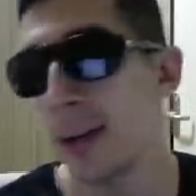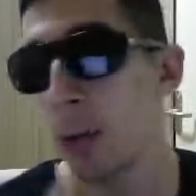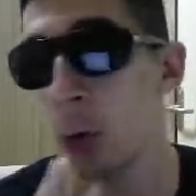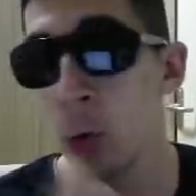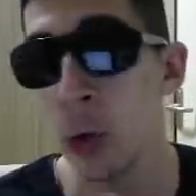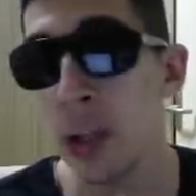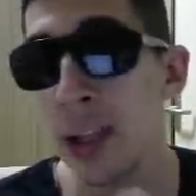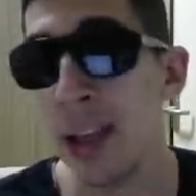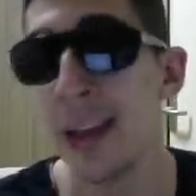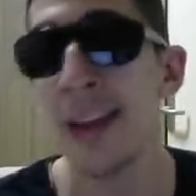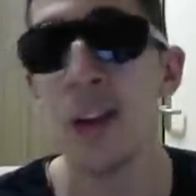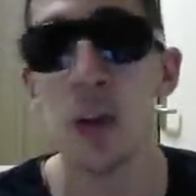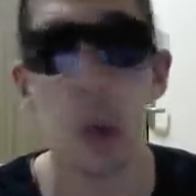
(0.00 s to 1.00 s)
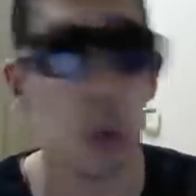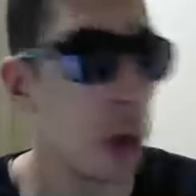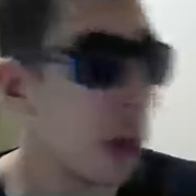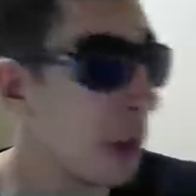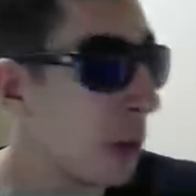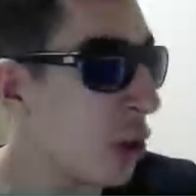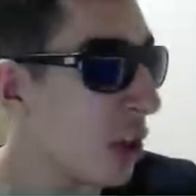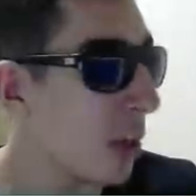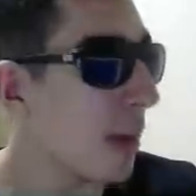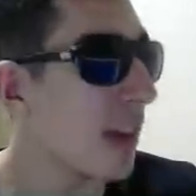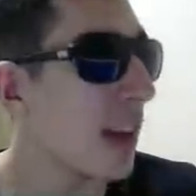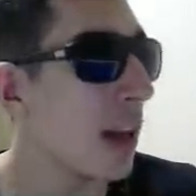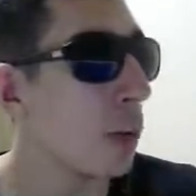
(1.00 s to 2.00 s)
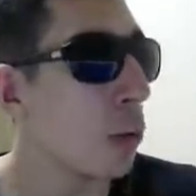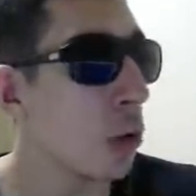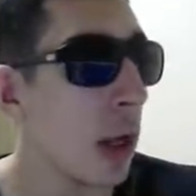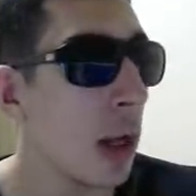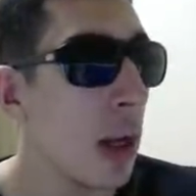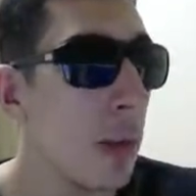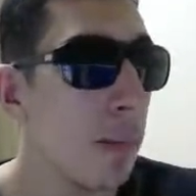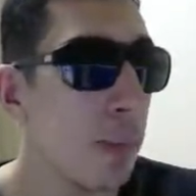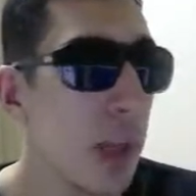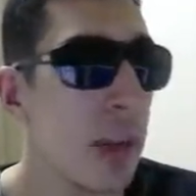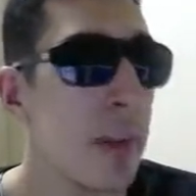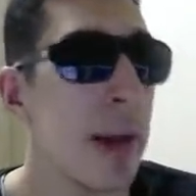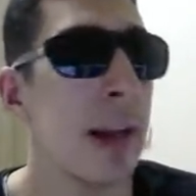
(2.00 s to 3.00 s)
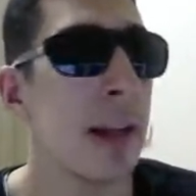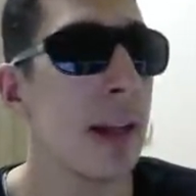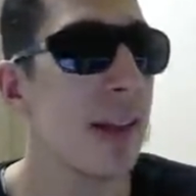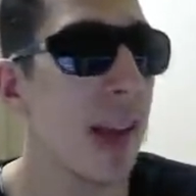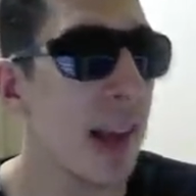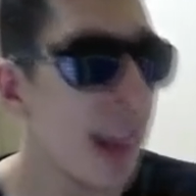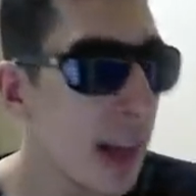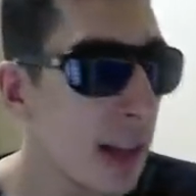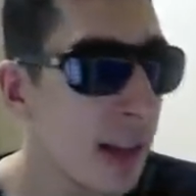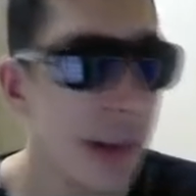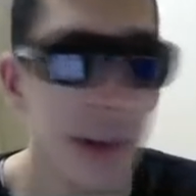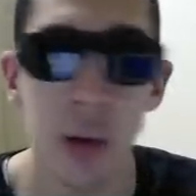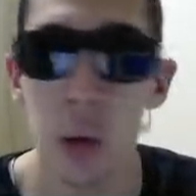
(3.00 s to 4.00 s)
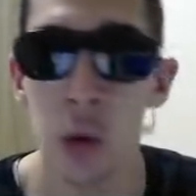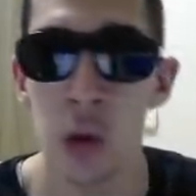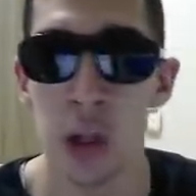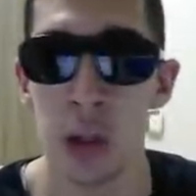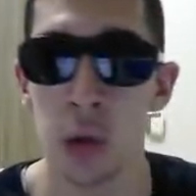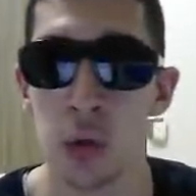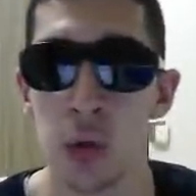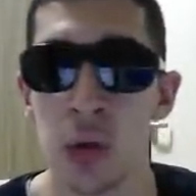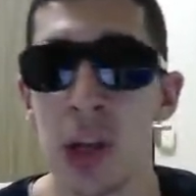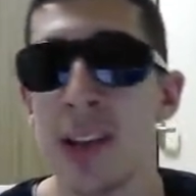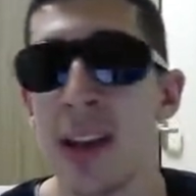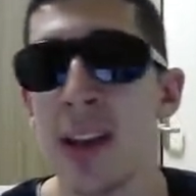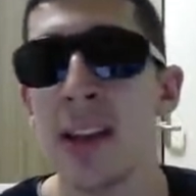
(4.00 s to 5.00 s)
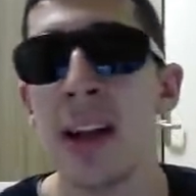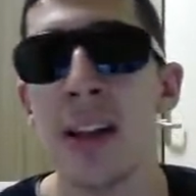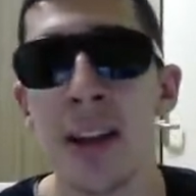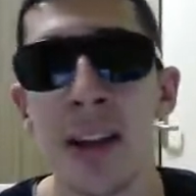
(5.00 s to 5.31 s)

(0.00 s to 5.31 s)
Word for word: Onun da değeri çok önemli. Şimdi mesela burada Premier Lig'de 86 rating oyuncu alıyorsunuz. Yani 86